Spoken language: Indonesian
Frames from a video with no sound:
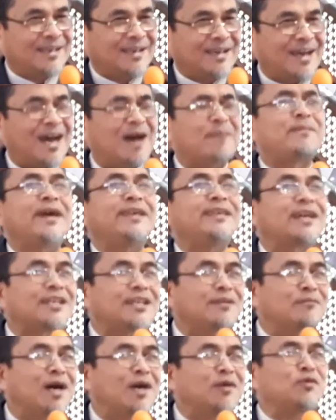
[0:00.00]
apa yang
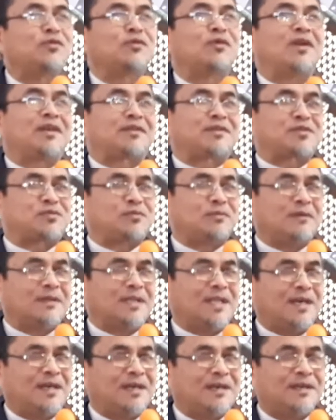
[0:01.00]
dibangun oleh
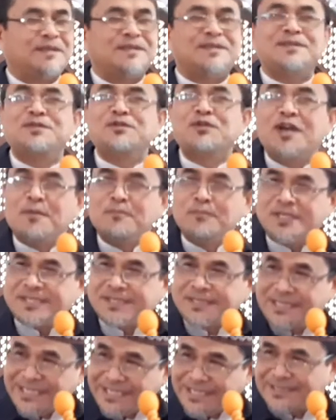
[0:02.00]
Rasulullah juga
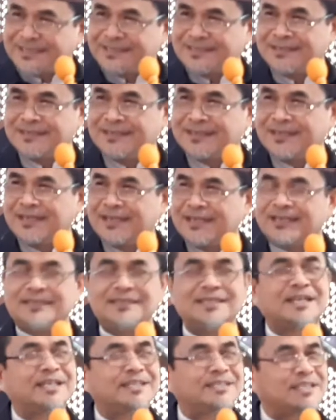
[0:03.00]
masjid
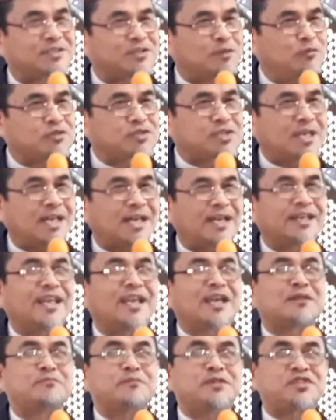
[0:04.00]
yang kita sebut sekarang
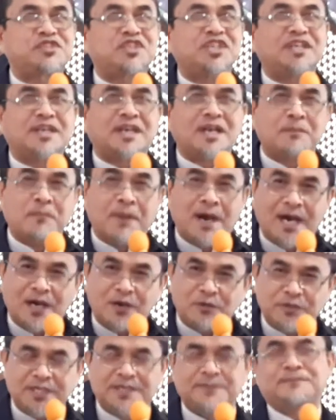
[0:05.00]
dengan Masjid
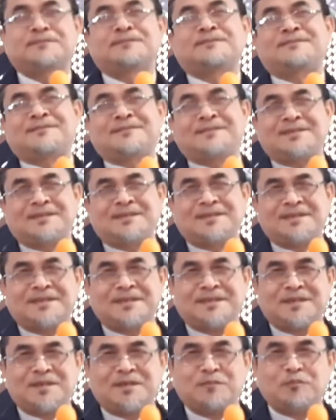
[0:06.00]
Nabawi
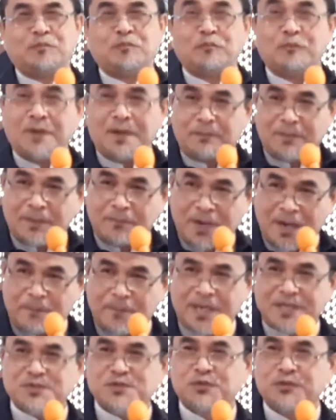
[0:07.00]

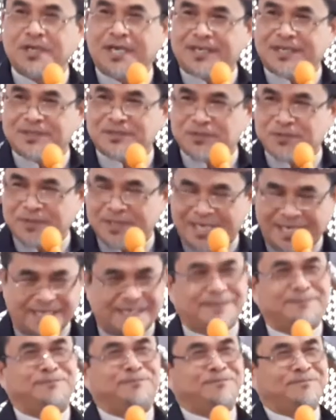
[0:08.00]
Bapak-bapak
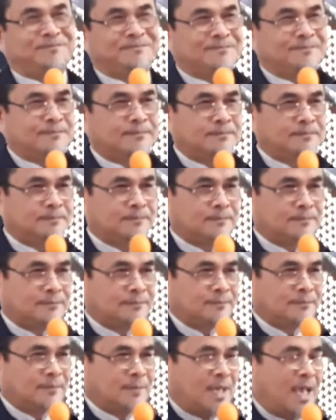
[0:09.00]
saudara-saudara
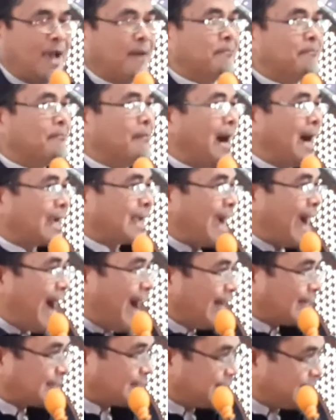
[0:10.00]
maka
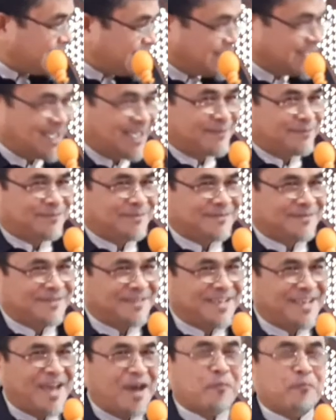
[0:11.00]
artinya
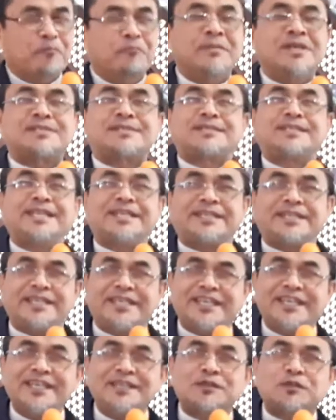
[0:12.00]
masjid
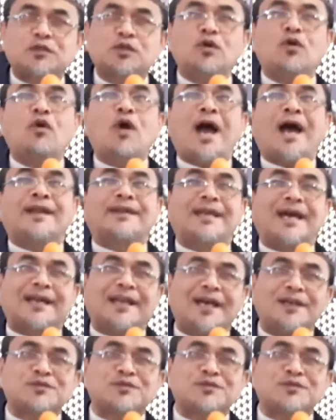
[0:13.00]
itu adalah